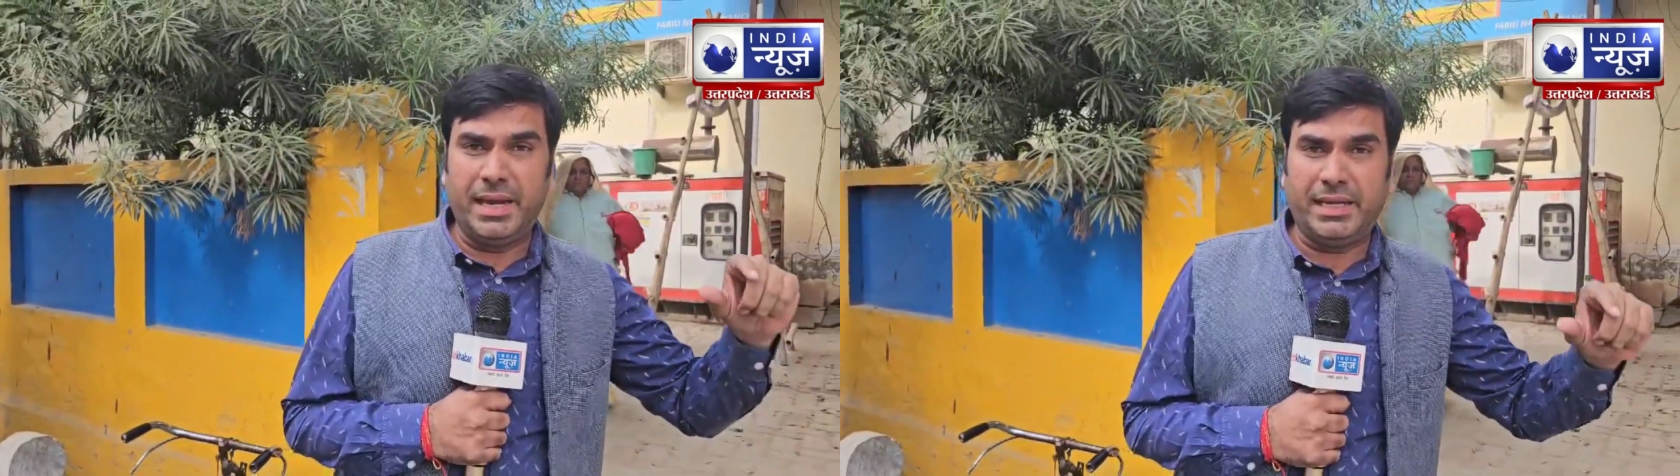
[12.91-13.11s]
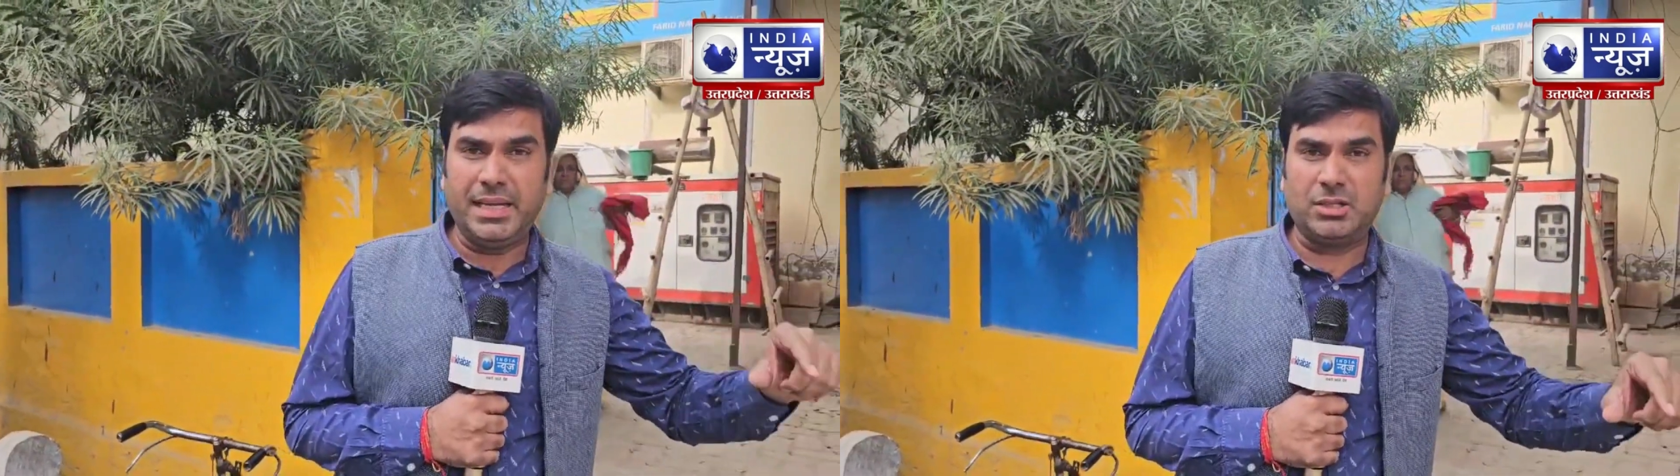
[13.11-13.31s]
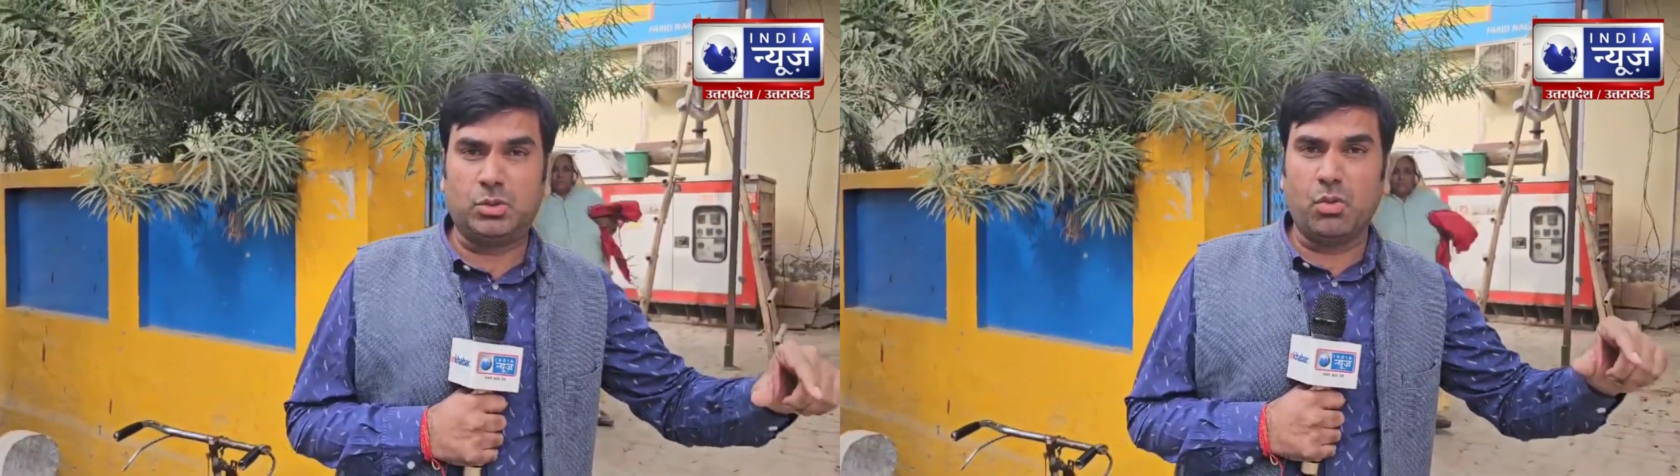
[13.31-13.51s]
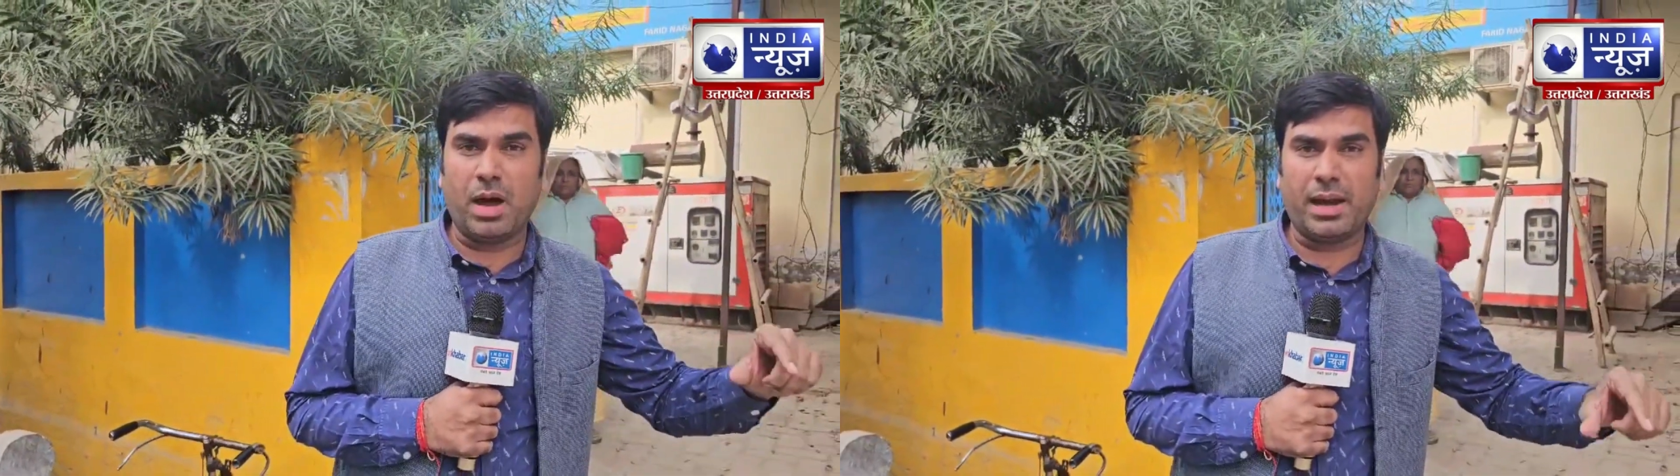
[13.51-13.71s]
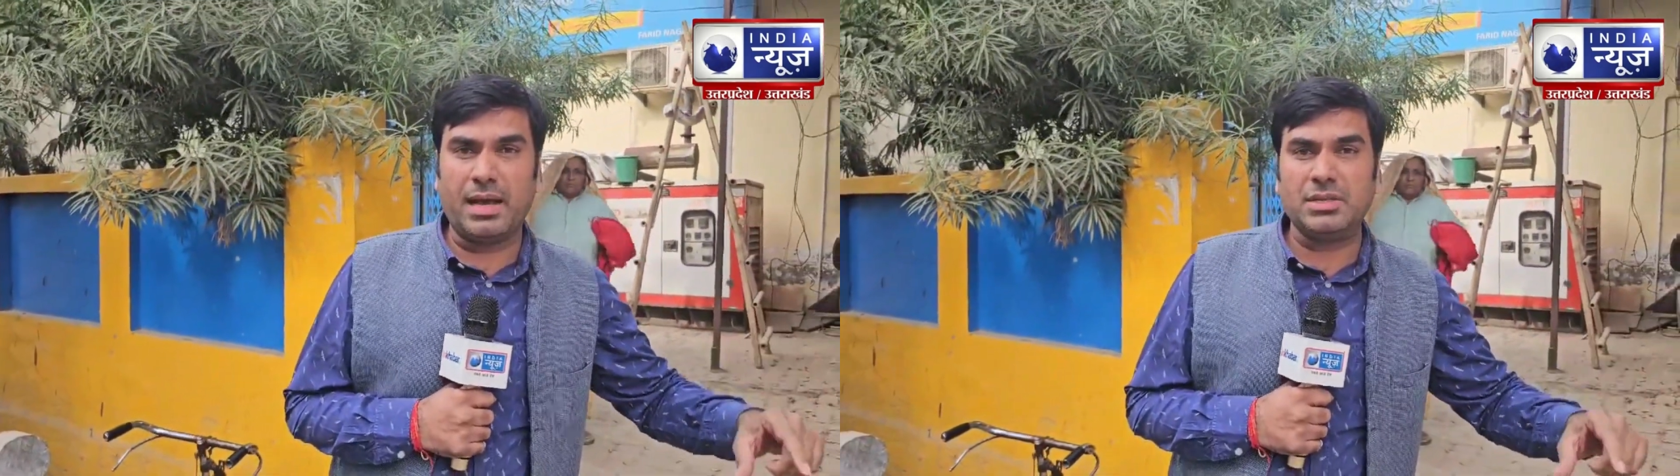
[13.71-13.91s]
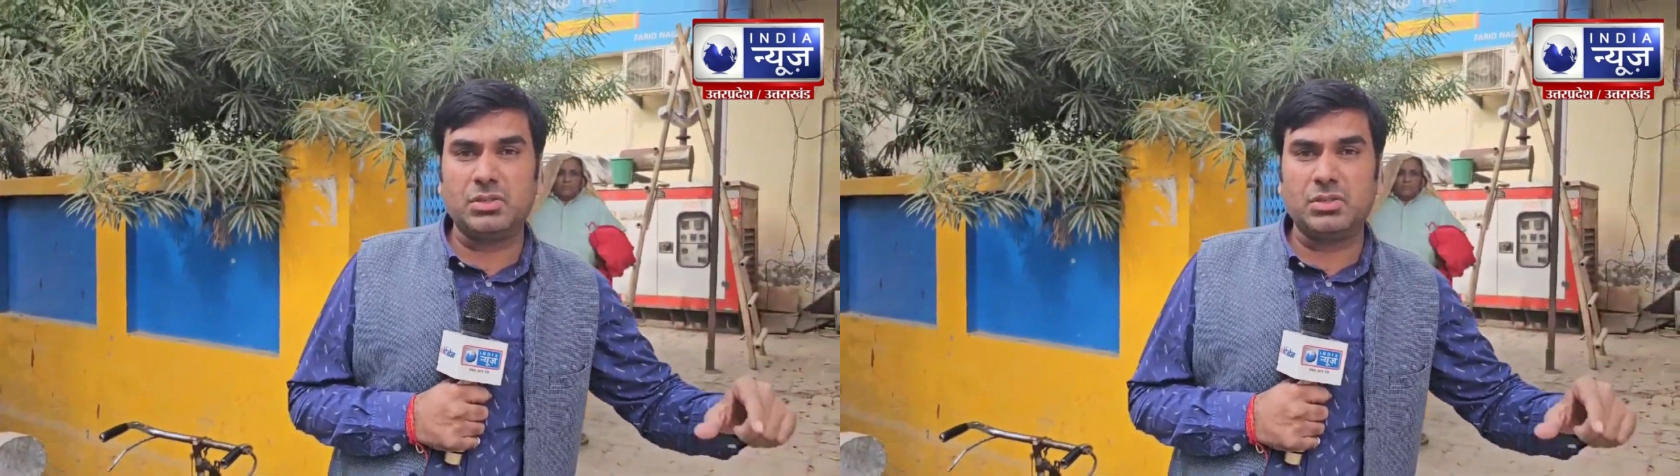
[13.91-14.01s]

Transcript: एटीएस द्वारा